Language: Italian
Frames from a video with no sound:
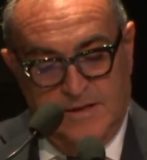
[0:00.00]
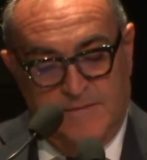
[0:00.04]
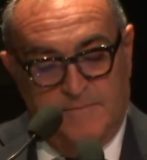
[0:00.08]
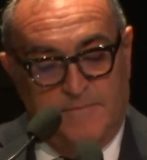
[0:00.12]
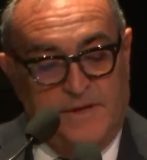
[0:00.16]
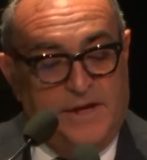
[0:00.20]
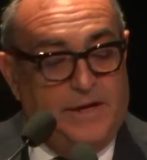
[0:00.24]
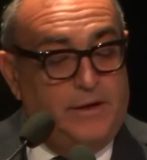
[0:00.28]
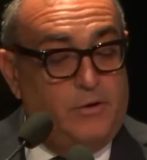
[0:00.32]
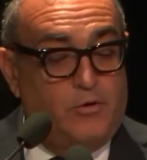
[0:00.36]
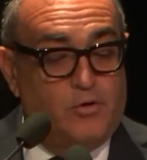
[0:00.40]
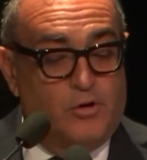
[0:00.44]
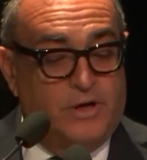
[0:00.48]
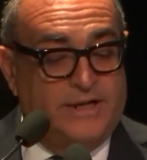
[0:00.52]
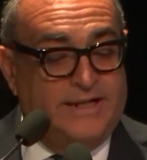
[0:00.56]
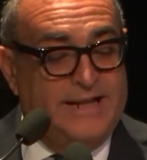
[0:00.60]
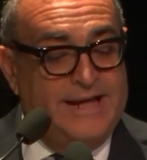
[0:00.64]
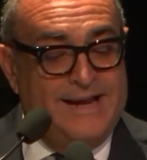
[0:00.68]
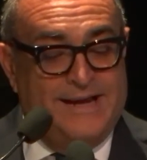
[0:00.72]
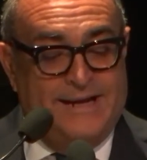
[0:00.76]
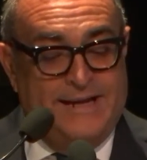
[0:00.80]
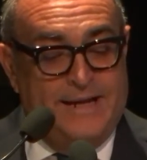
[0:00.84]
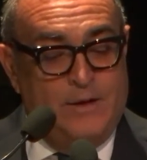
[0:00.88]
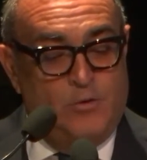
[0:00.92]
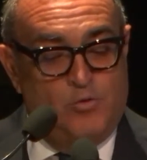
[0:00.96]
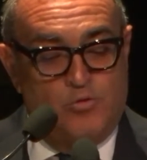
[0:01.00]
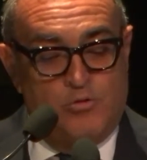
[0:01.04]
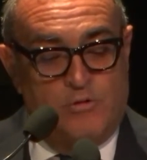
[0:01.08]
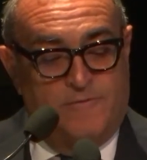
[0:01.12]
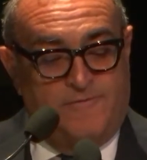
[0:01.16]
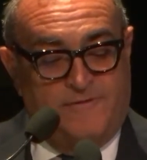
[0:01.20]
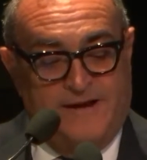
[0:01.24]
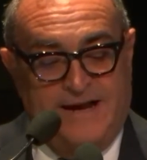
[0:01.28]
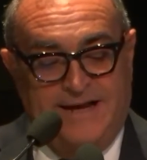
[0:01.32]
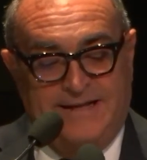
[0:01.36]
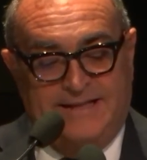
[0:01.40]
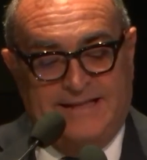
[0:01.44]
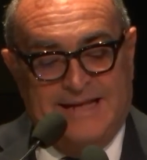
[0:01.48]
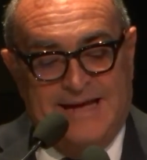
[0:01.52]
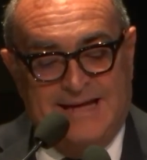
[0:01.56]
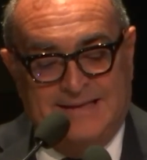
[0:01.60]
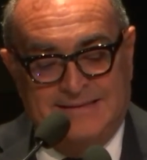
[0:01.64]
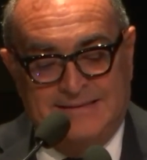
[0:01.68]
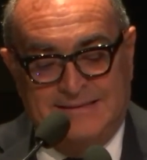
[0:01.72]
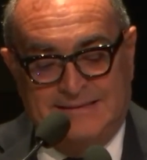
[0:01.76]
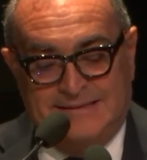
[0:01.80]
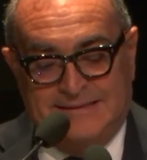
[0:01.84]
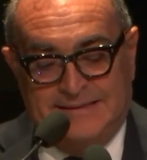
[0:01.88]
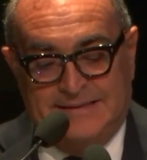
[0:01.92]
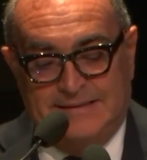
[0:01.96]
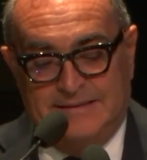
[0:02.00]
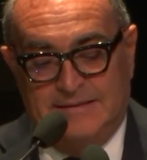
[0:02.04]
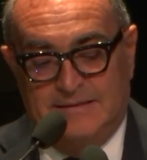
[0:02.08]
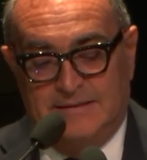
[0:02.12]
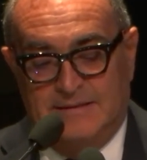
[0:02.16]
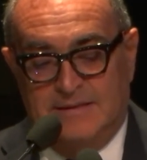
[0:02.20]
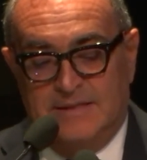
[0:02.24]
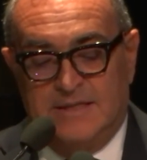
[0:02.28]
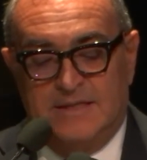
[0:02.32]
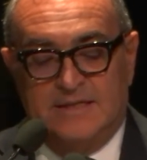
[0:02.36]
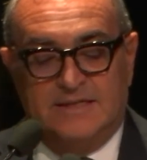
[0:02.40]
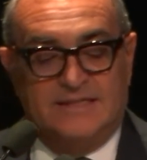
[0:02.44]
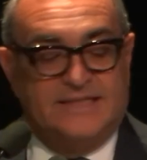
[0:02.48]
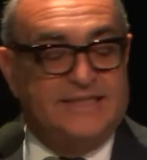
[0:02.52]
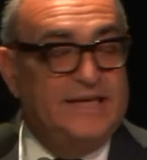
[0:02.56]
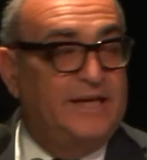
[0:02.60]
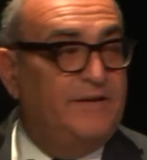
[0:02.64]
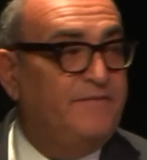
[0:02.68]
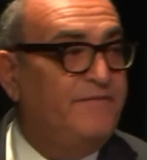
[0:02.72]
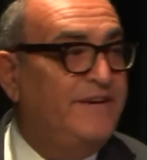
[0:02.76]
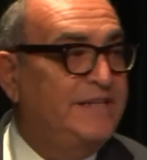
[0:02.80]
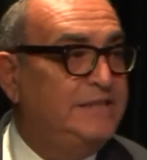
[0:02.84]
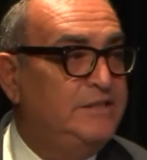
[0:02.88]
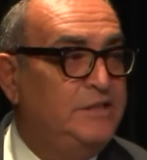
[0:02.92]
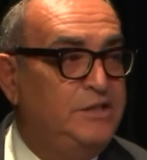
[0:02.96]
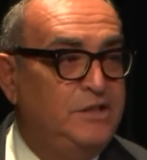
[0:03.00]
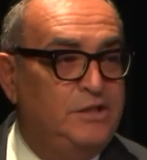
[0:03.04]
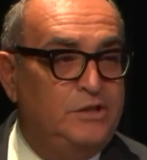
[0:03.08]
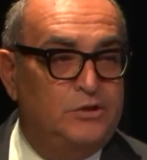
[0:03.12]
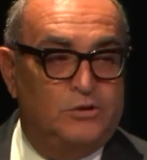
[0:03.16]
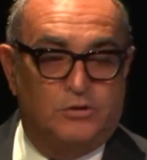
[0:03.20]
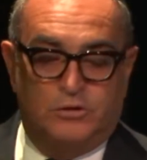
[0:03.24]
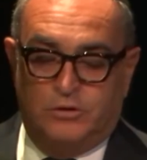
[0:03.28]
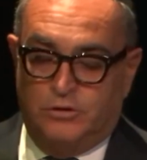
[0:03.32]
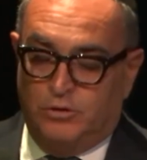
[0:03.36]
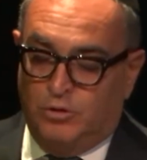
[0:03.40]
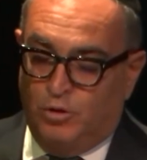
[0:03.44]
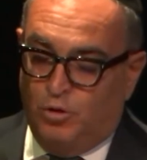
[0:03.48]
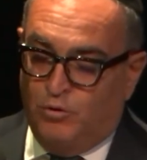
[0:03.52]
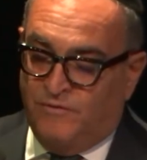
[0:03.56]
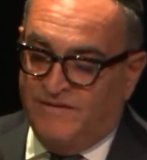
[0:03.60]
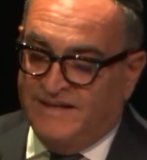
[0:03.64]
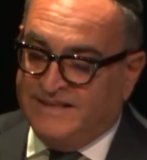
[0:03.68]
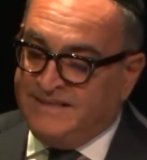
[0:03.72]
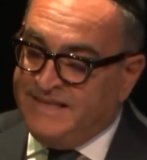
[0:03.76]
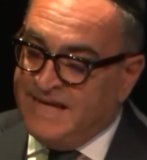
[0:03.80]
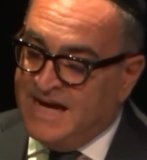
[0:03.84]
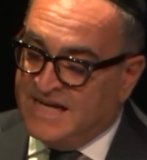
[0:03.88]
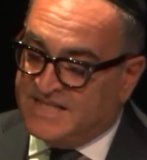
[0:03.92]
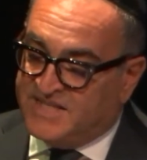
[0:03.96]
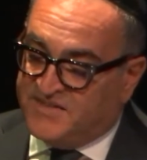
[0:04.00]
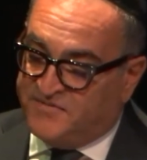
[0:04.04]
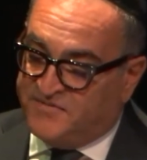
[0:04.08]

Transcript: Per ricordarne uno fra i tanti, Servaddio Ovadias